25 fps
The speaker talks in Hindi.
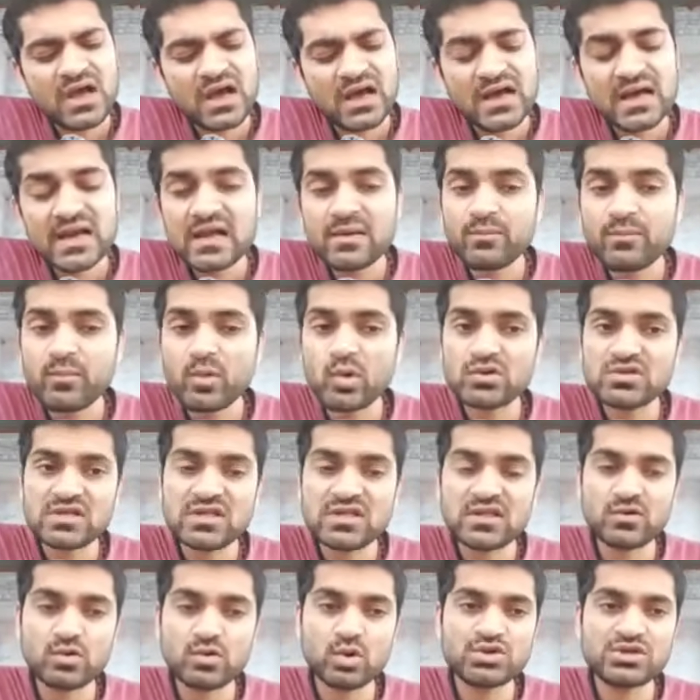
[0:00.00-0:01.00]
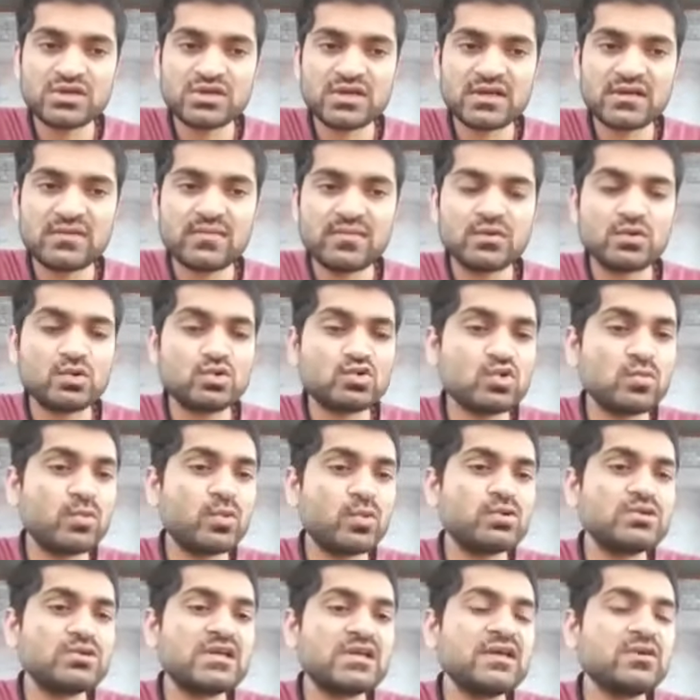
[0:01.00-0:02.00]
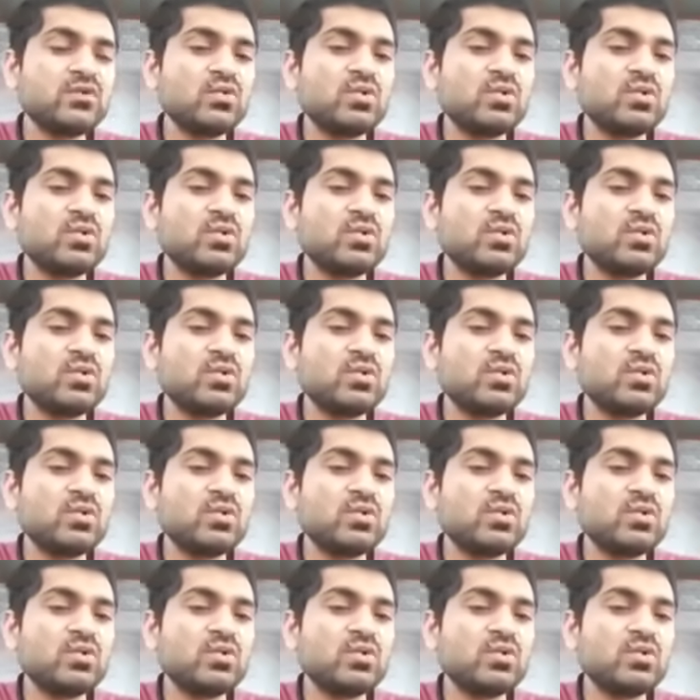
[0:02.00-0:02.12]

अगर आप बहुत ज़्यादा खुश हैं तो चुप हो जाइए